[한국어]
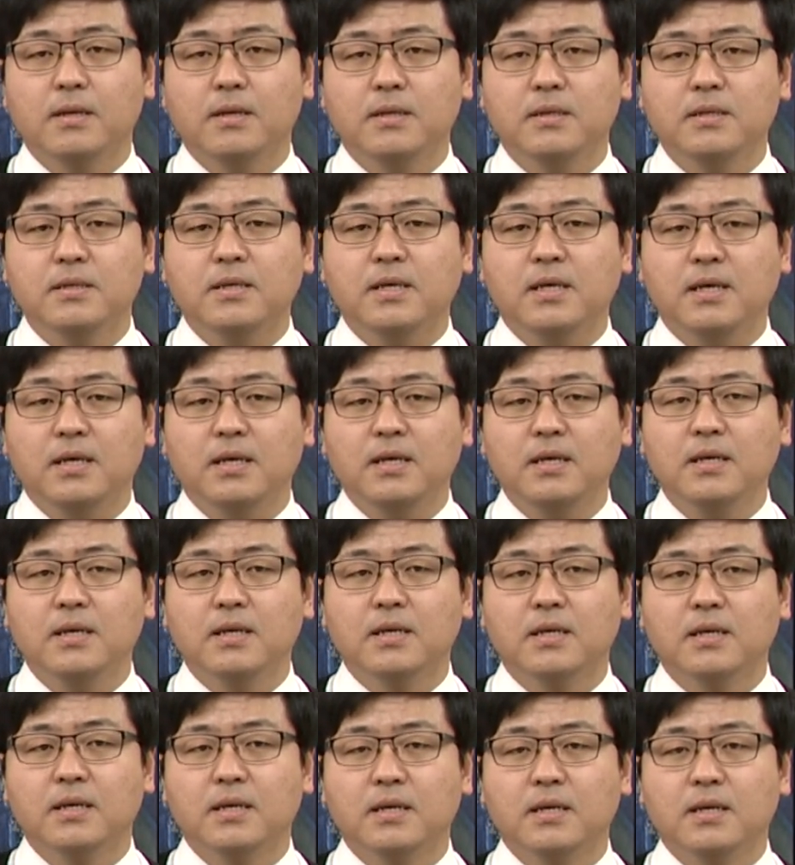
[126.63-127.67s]
특히
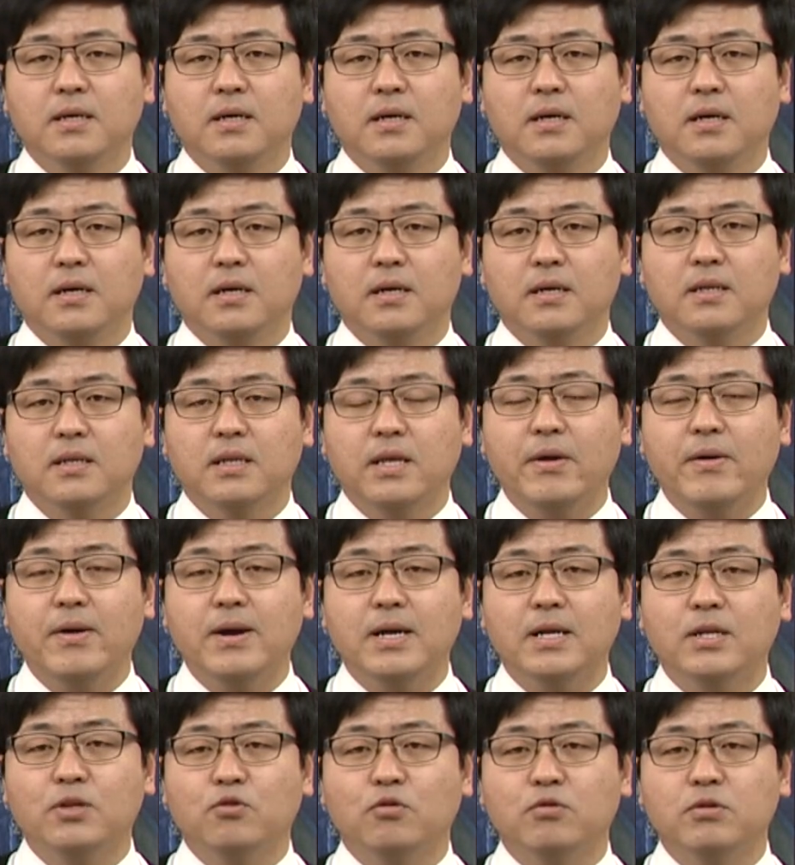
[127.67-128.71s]

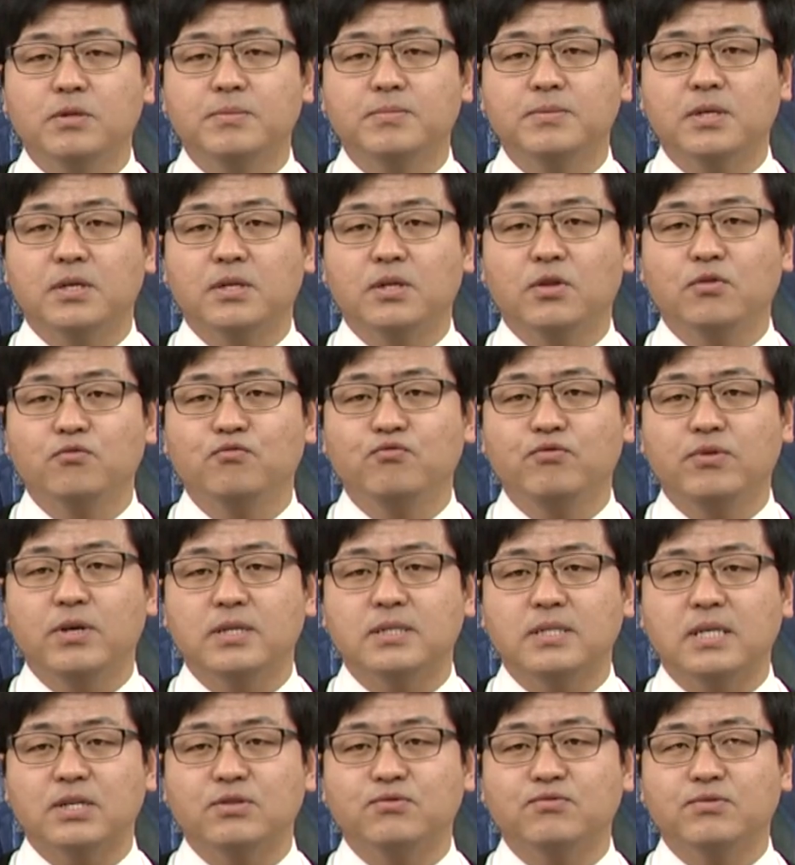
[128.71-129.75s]
태화관 독립선언
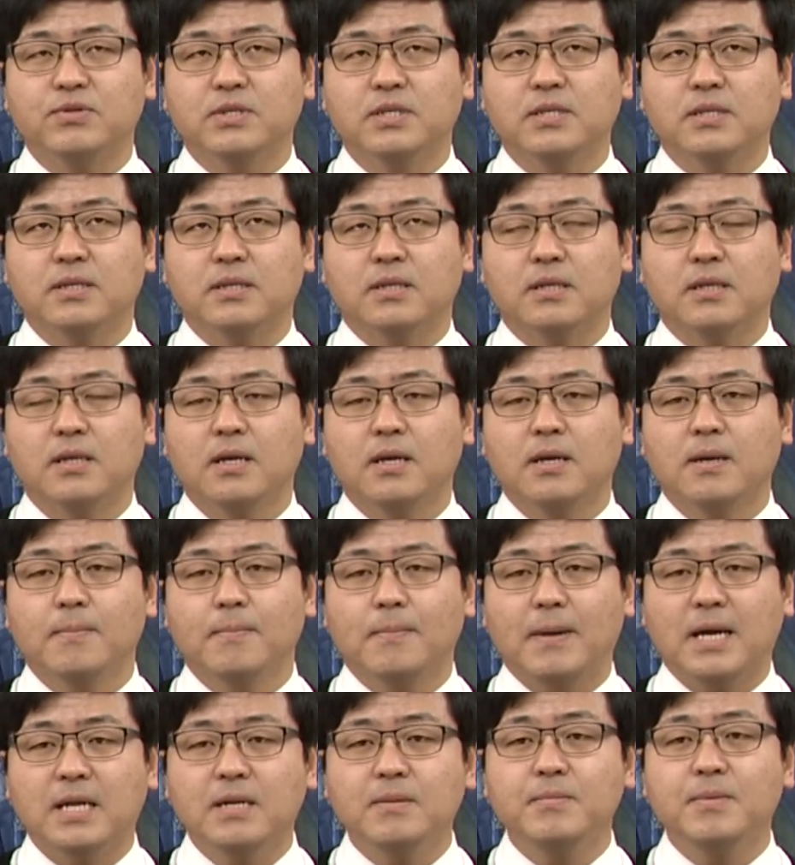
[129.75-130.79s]
후에 자수는
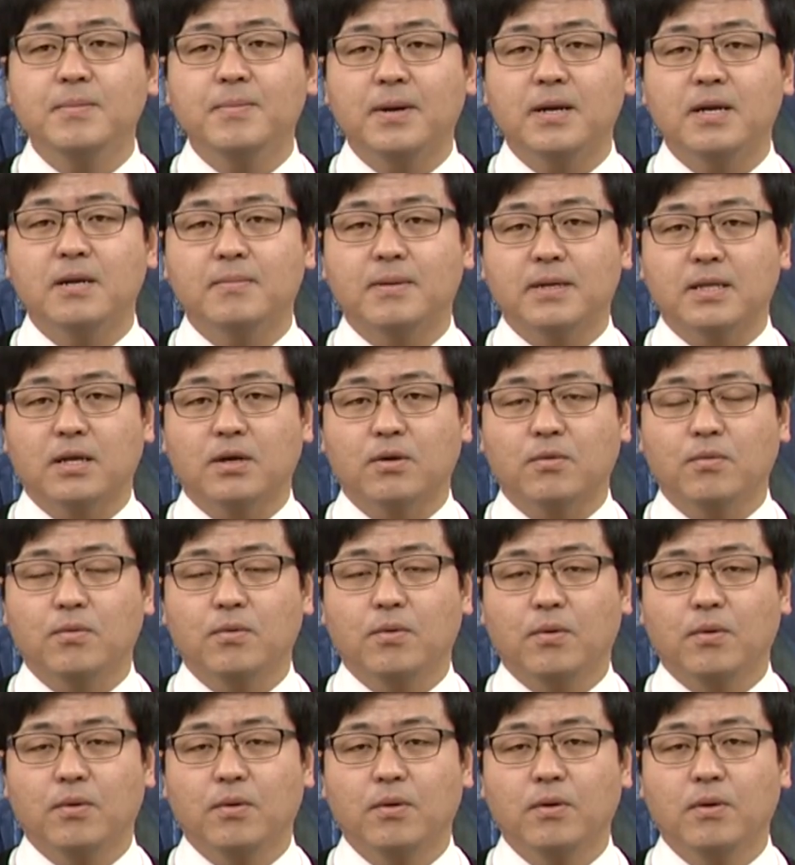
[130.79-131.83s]
많은 비판을
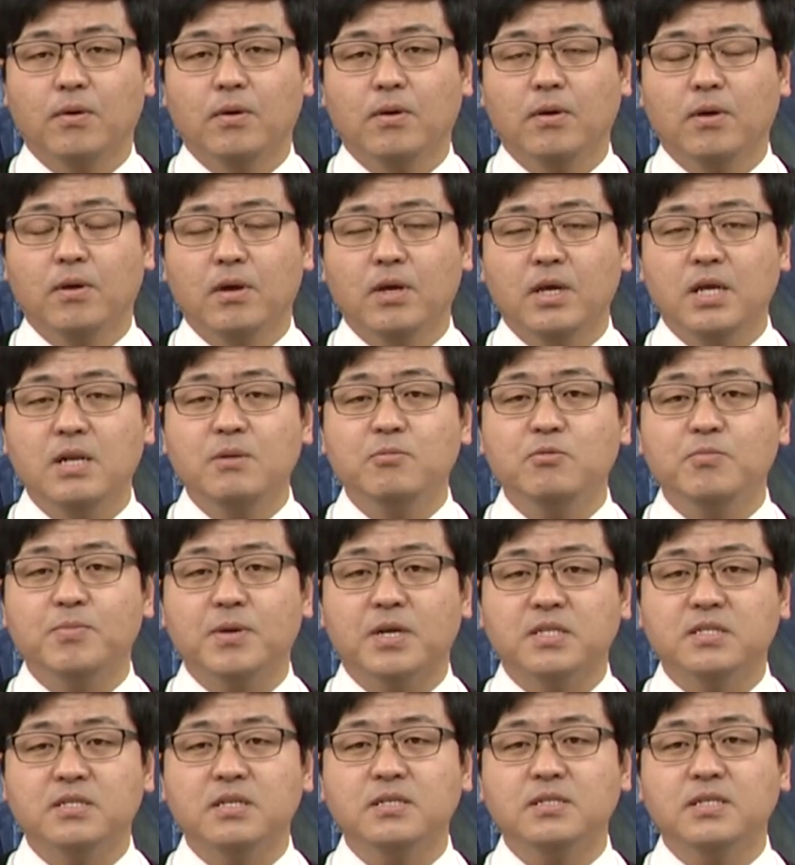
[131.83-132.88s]
받았고 일부
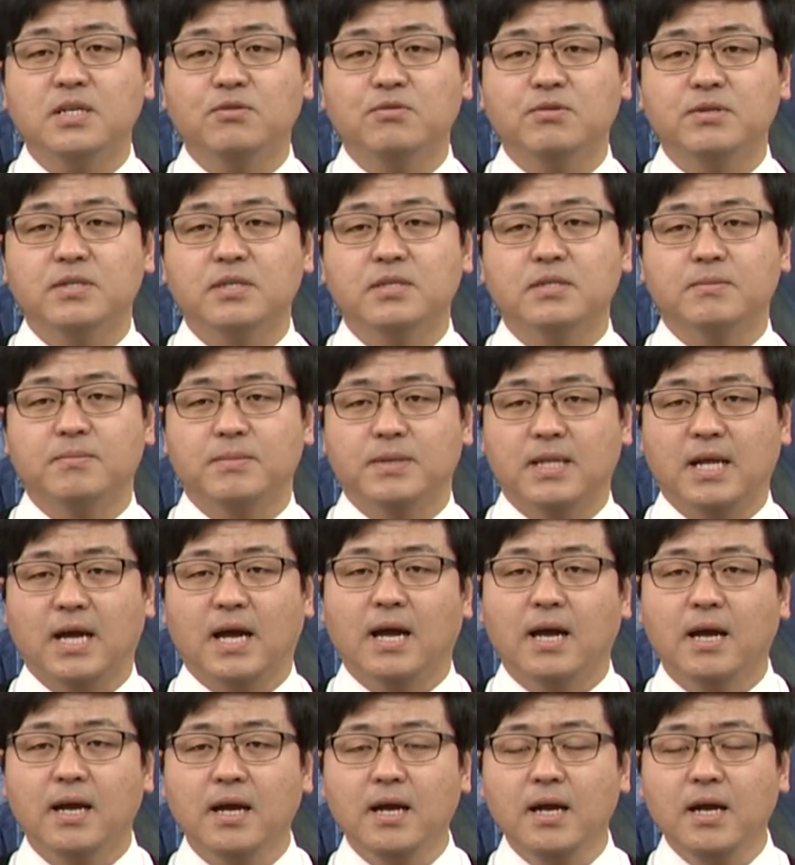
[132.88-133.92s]
변절자도
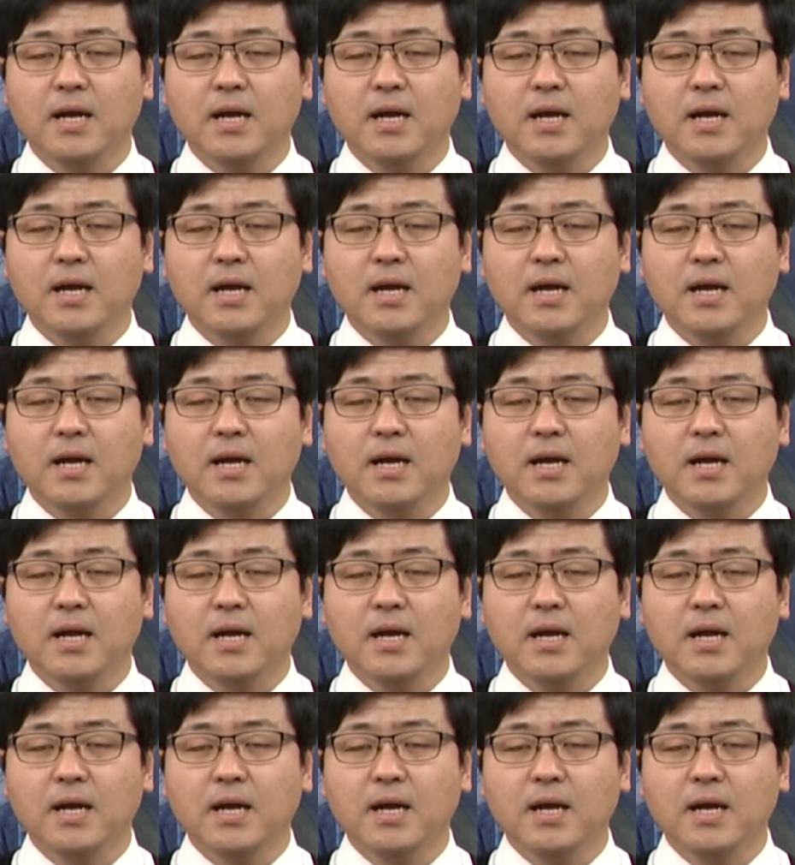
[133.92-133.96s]
있었습니다.